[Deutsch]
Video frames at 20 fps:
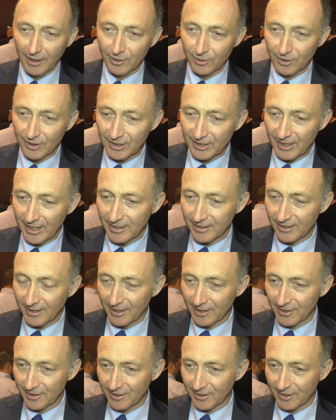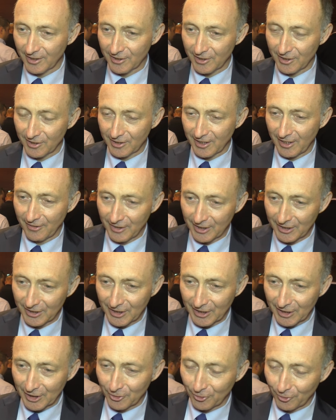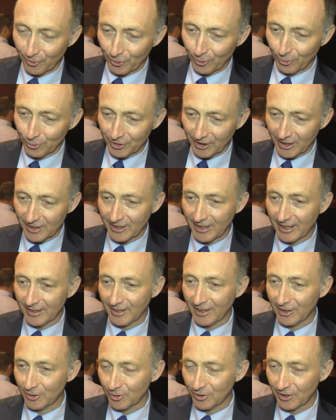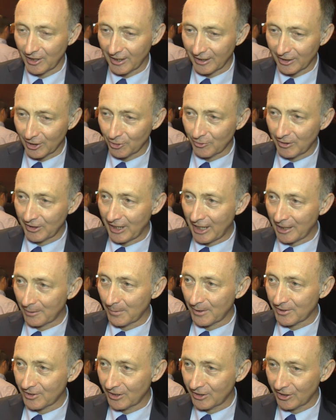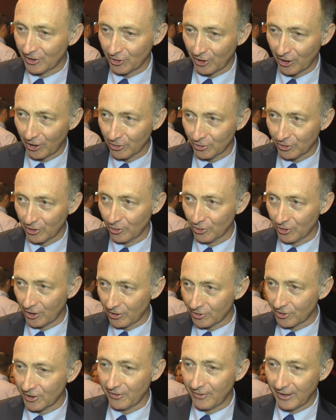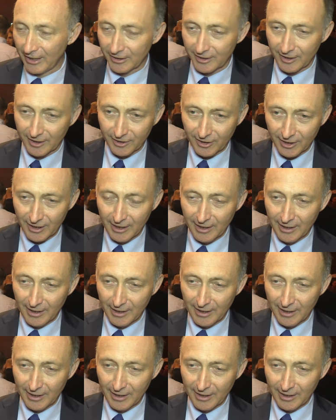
Also das Erste ist, dass es sehr wichtig ist, von unserer Seite her zu sagen, dass wir dankbar sind, dass die Austria uns ausgewählt hat.